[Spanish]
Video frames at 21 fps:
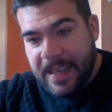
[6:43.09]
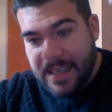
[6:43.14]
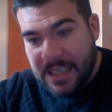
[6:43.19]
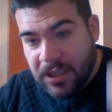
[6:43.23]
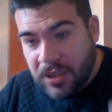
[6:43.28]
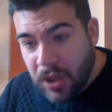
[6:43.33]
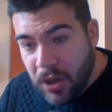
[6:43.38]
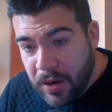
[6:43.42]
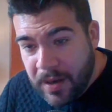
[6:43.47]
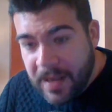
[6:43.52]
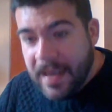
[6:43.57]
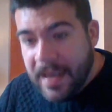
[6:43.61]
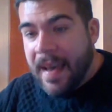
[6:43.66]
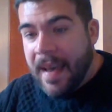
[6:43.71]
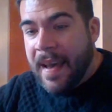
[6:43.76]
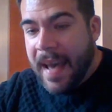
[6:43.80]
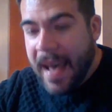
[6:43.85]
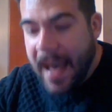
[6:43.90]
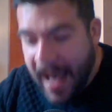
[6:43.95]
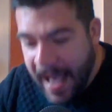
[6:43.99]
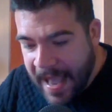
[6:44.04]

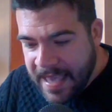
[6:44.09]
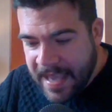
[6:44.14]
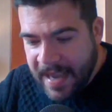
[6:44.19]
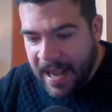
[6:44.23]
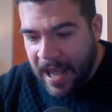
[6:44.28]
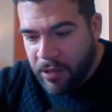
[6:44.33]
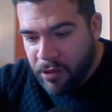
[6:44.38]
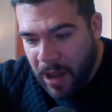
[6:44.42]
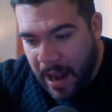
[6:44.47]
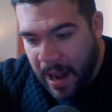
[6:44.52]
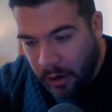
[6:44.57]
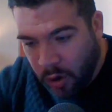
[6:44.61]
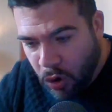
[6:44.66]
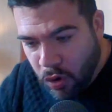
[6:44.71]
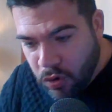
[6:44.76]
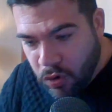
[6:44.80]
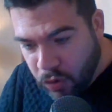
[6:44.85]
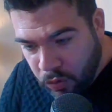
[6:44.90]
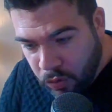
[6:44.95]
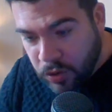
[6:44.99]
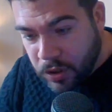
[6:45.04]
historia ha llegado a la
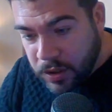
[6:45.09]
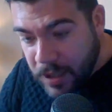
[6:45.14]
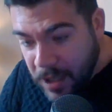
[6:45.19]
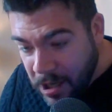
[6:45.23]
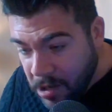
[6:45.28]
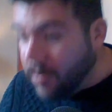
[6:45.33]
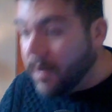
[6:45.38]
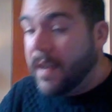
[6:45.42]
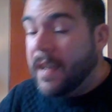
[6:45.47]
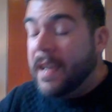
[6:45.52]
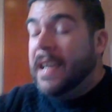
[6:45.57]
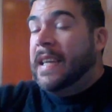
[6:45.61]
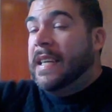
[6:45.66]
conclusión